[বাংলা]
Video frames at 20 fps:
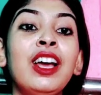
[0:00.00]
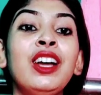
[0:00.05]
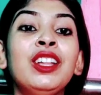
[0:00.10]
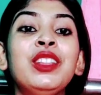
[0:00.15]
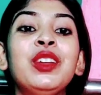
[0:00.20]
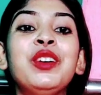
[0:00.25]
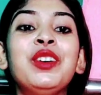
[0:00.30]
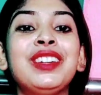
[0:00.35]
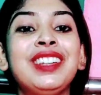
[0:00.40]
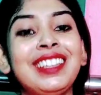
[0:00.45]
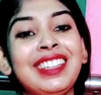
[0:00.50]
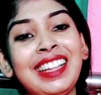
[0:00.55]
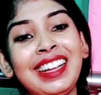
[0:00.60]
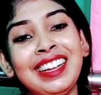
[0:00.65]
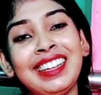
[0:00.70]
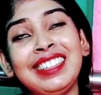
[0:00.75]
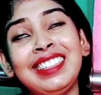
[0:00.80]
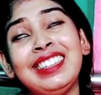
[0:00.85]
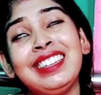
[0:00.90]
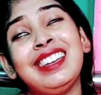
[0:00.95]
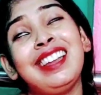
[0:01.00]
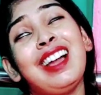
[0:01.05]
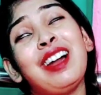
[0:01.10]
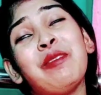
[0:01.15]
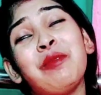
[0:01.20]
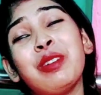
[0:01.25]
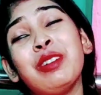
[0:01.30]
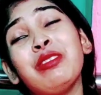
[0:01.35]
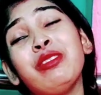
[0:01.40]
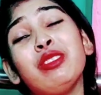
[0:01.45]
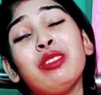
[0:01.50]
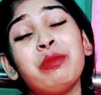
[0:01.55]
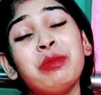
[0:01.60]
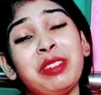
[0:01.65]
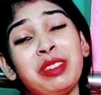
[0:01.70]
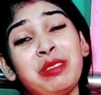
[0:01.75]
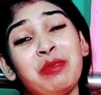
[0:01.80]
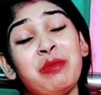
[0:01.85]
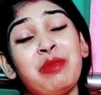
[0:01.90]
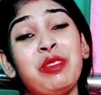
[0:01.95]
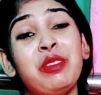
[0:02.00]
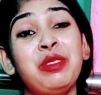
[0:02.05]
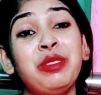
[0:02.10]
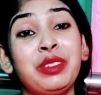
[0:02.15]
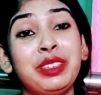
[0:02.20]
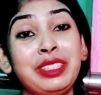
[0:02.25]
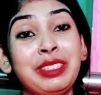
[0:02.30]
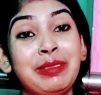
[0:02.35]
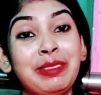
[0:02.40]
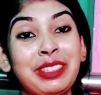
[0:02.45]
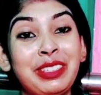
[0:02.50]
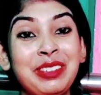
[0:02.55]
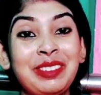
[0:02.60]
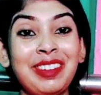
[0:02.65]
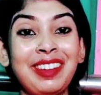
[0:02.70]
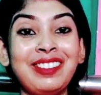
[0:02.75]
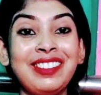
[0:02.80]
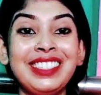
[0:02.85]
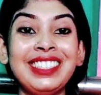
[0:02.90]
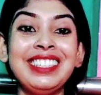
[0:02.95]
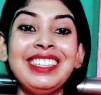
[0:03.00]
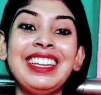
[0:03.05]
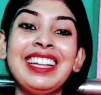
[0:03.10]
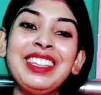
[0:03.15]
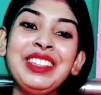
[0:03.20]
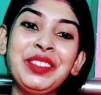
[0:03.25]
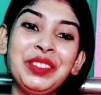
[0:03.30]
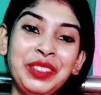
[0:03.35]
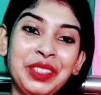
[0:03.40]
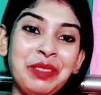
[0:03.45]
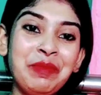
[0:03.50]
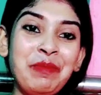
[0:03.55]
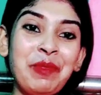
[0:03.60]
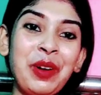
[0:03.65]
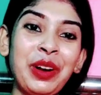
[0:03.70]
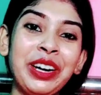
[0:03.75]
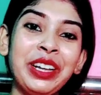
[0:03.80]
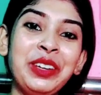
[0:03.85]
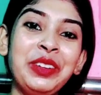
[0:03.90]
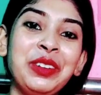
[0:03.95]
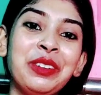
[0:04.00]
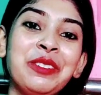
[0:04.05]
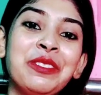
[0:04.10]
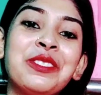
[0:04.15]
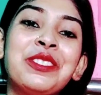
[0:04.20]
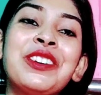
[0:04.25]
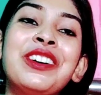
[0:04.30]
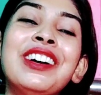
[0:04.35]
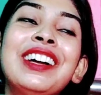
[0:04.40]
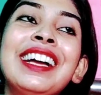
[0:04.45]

তো ওটা দেখাতে গেলে আবার সব এলোমেলো হয়ে যাবে যেটা ভাবছি কি আর দুদিন পরে করবো